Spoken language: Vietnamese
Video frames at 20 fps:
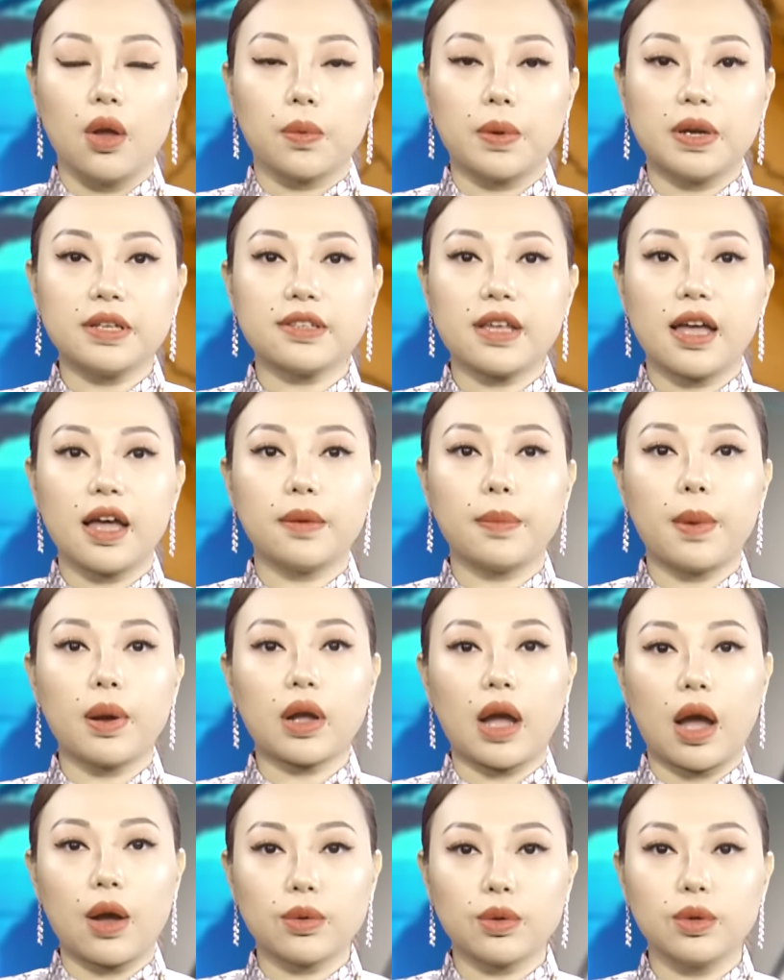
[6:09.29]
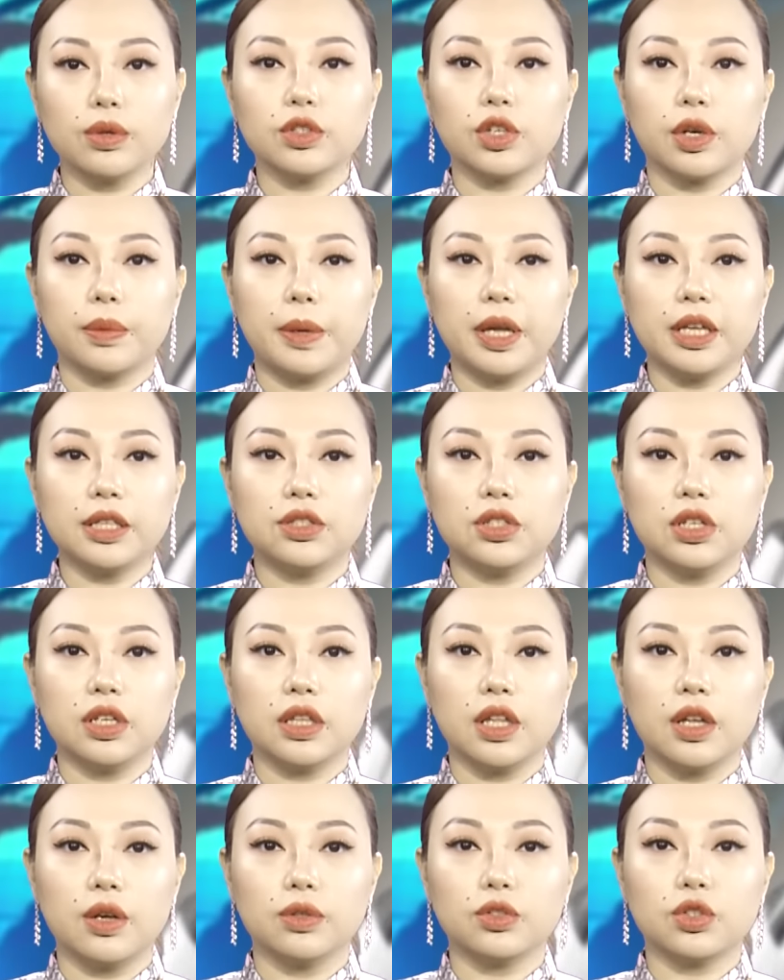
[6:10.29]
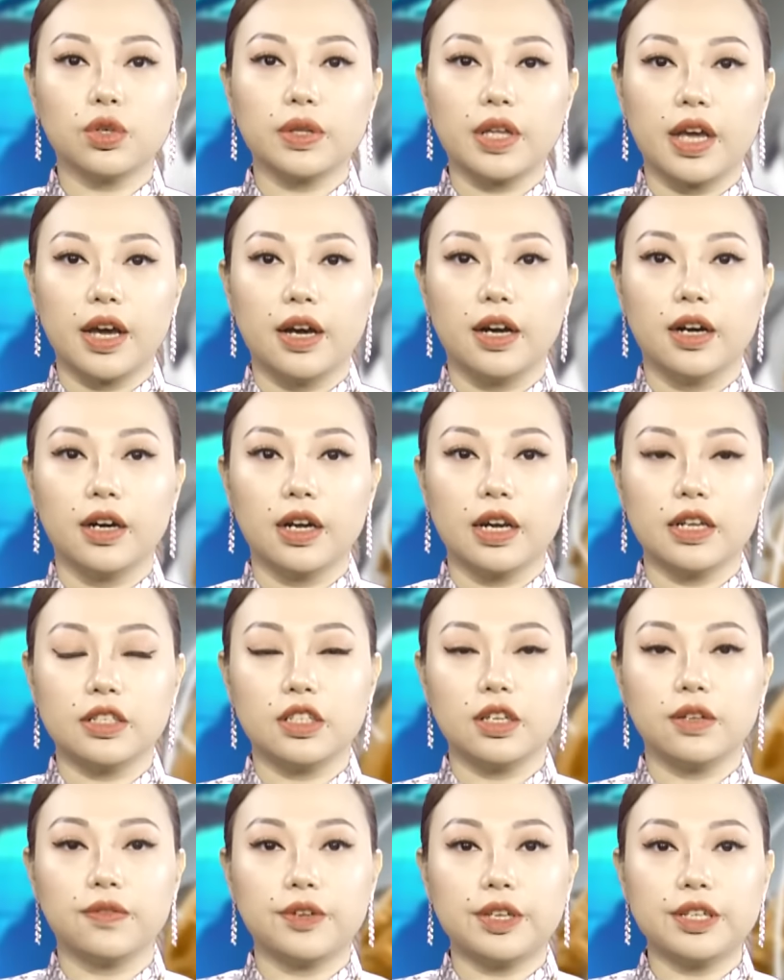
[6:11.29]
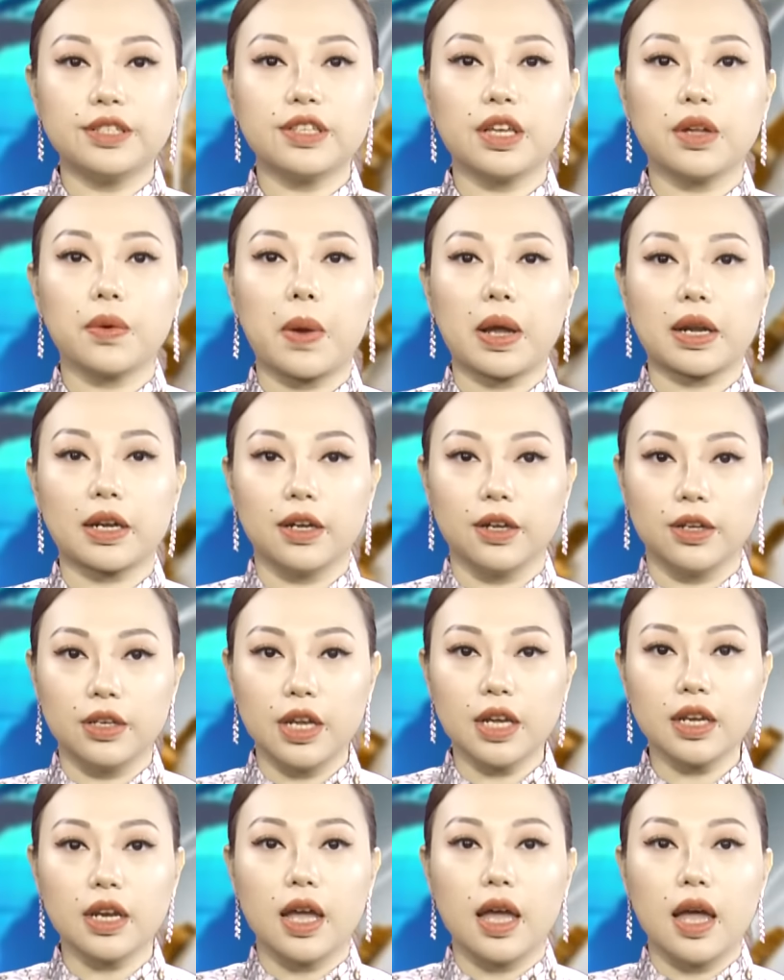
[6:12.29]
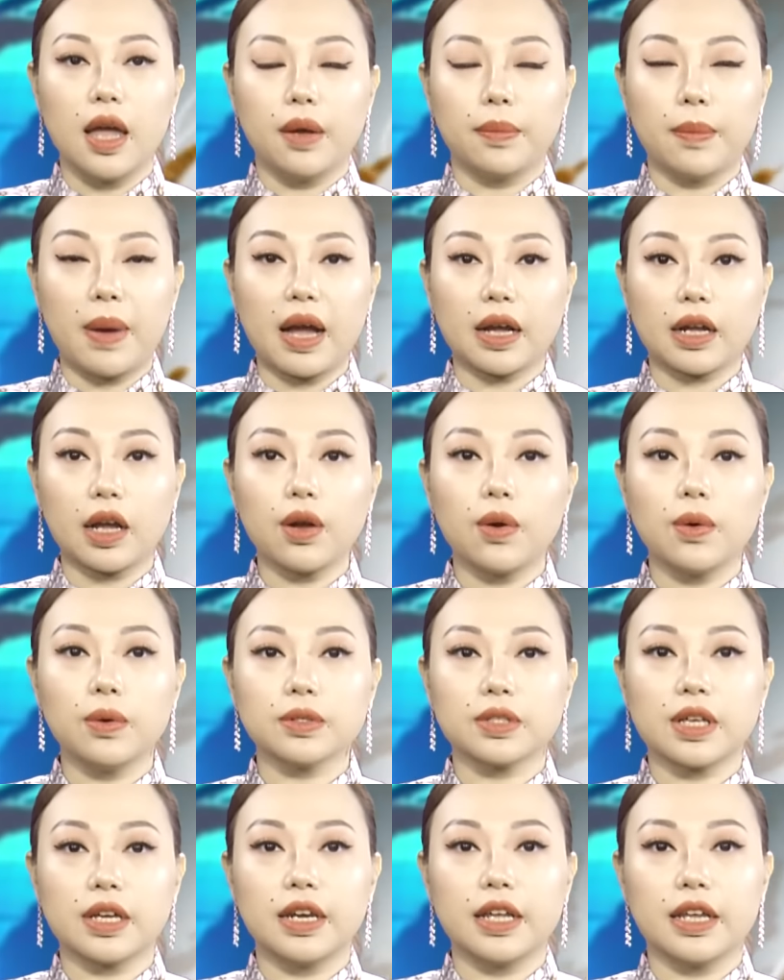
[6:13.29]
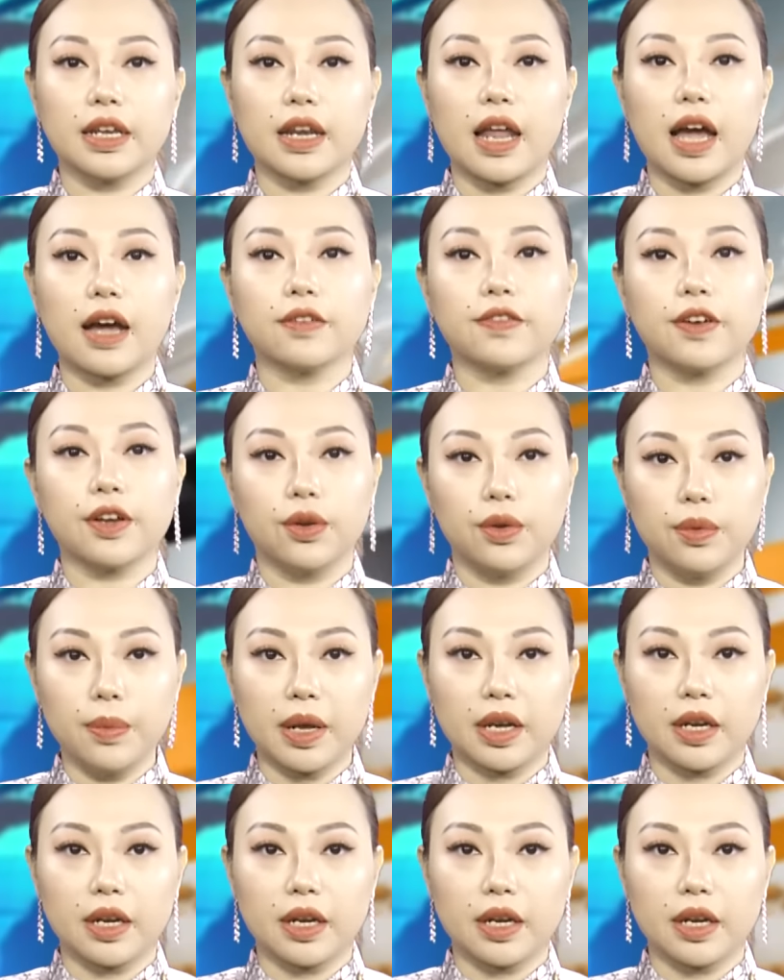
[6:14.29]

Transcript: Ngoài ra, báo cáo cũng cho biết chi tiêu cho nhà ở là chi phí sinh hoạt lớn nhất mà các hộ gia đình đang phải đối